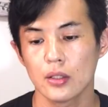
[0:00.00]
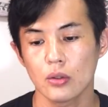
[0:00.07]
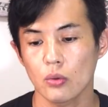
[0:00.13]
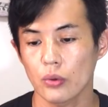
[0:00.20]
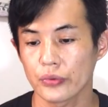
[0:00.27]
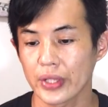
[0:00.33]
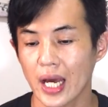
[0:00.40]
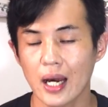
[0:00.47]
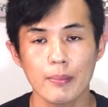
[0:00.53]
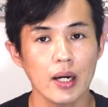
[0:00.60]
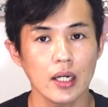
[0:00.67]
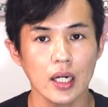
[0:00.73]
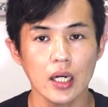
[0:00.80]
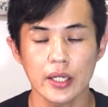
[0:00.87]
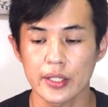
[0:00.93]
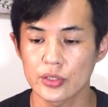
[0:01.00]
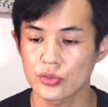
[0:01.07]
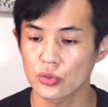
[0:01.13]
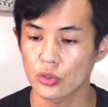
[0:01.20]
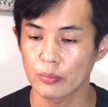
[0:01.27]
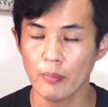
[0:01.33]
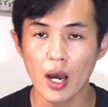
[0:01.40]
これなまら減っ
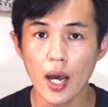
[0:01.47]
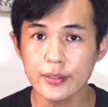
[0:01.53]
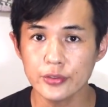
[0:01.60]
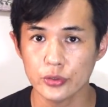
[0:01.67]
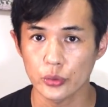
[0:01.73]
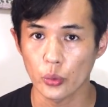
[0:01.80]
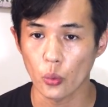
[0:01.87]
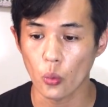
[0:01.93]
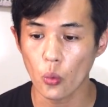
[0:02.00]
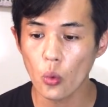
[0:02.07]
ちょりますよ